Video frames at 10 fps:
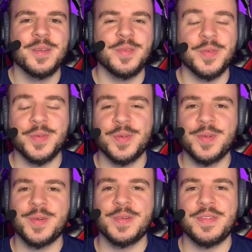
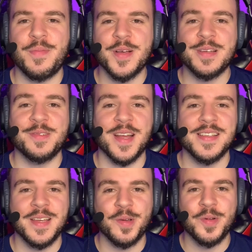do famosa
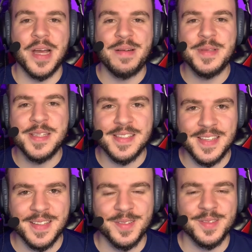frase que o Gambit
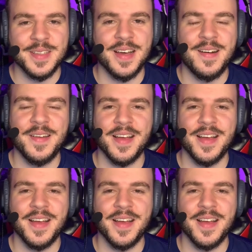cita no final,